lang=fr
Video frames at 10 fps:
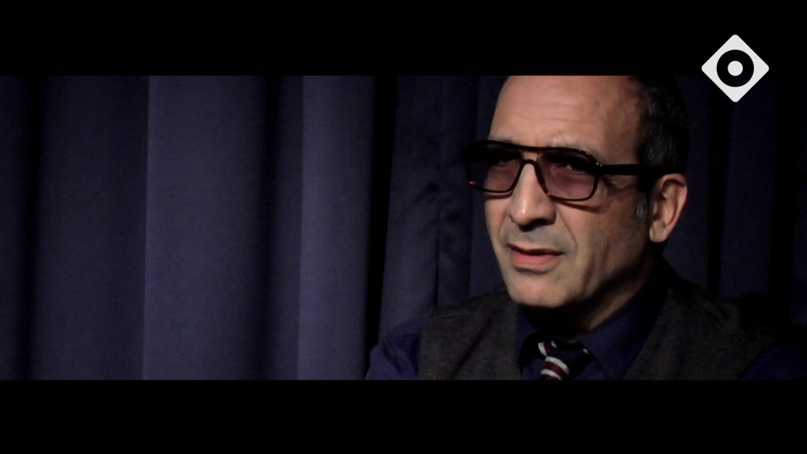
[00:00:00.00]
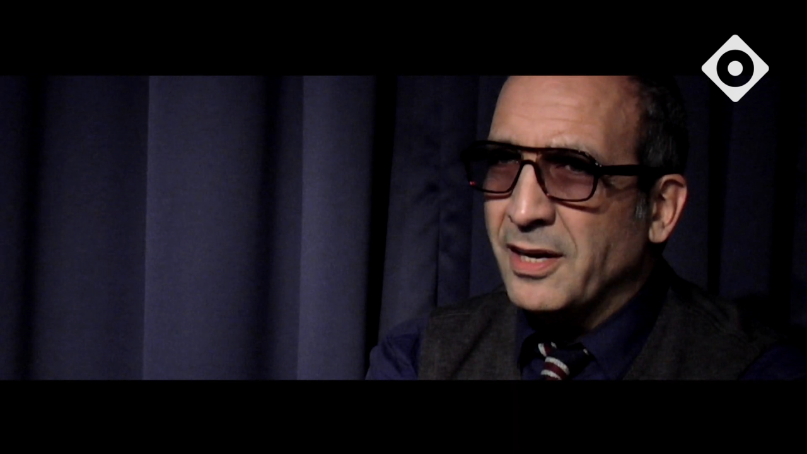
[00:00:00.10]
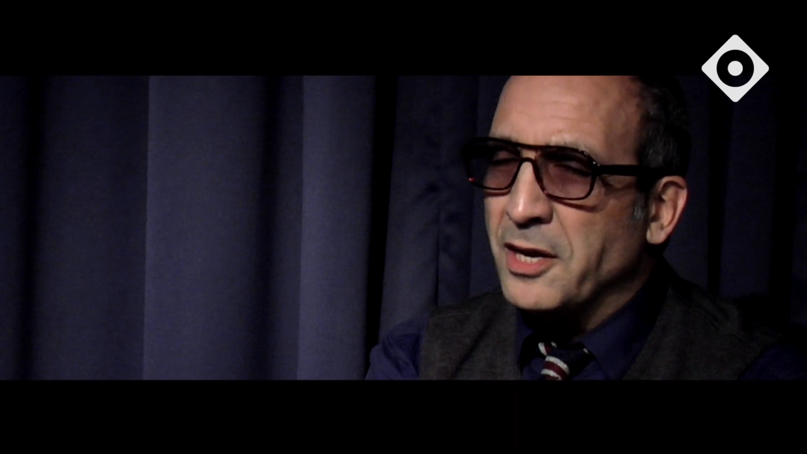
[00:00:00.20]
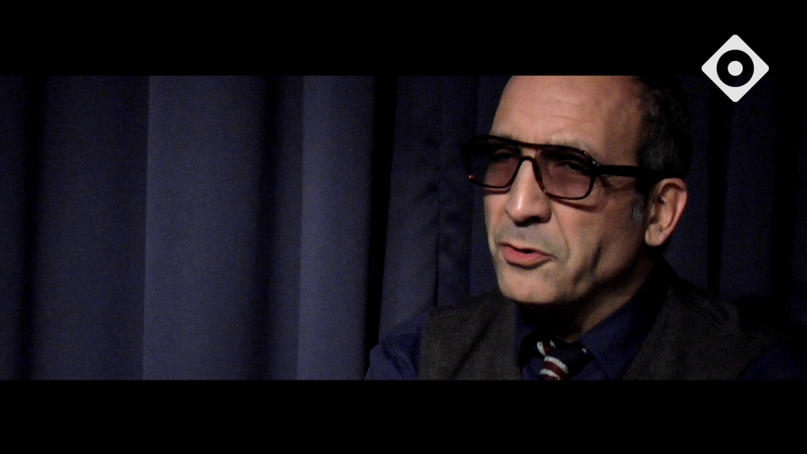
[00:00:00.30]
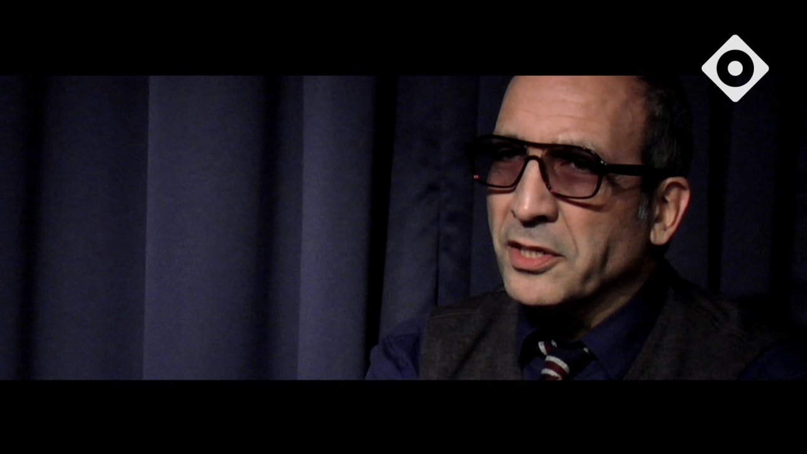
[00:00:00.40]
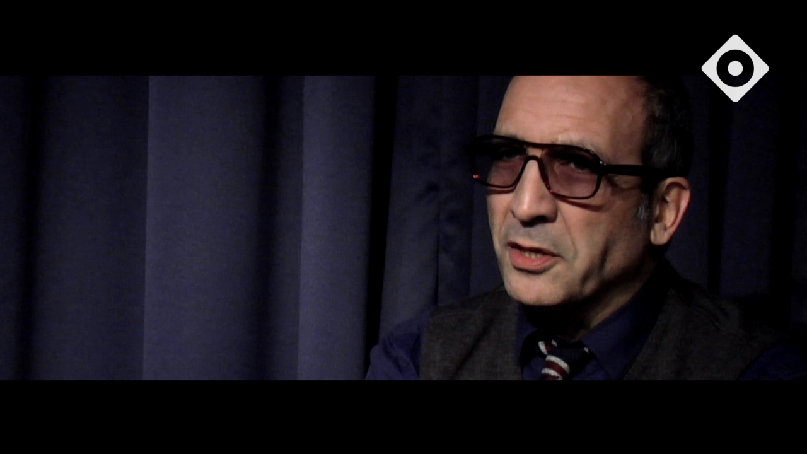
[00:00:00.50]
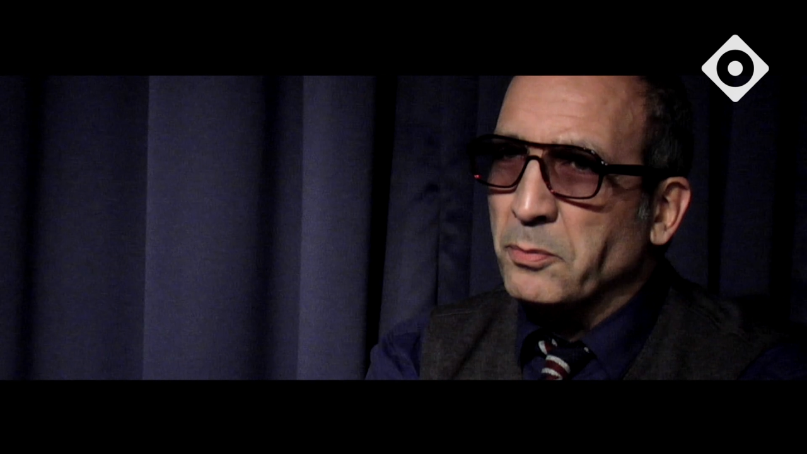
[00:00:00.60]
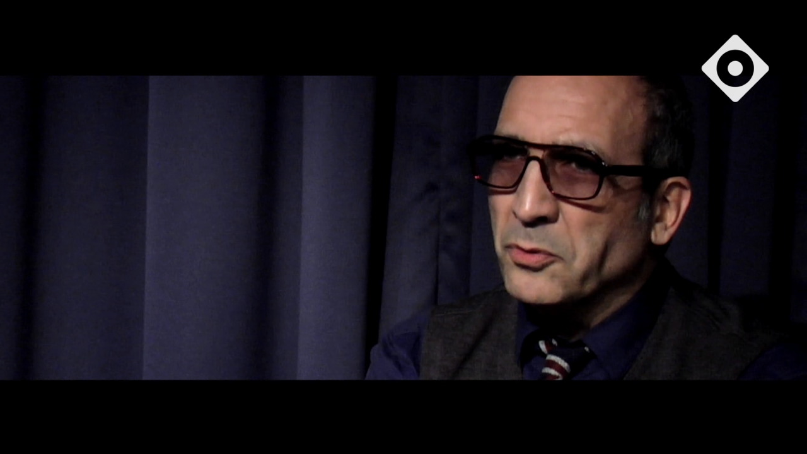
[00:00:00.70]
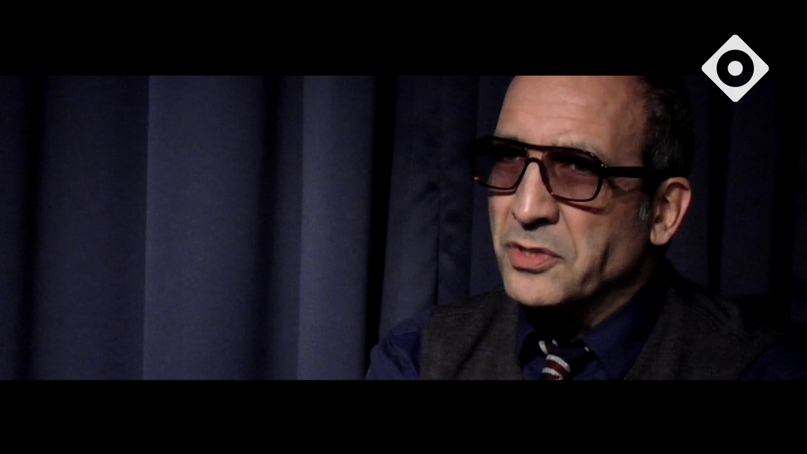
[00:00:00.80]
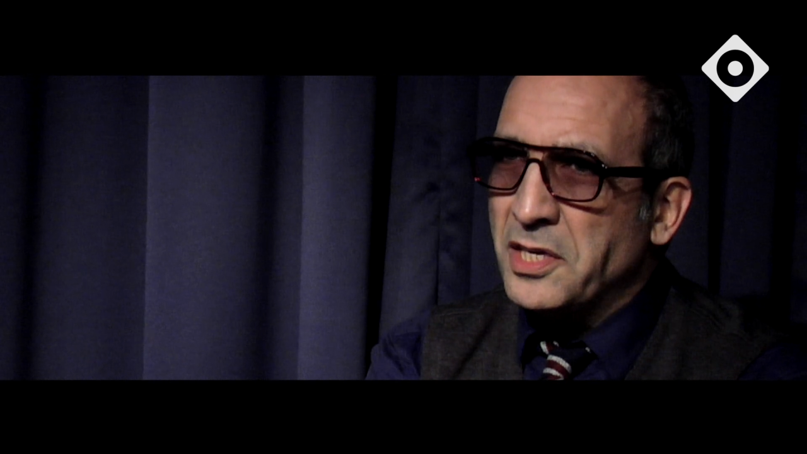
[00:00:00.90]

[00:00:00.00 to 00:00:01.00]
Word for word: Et il a eu cette réponse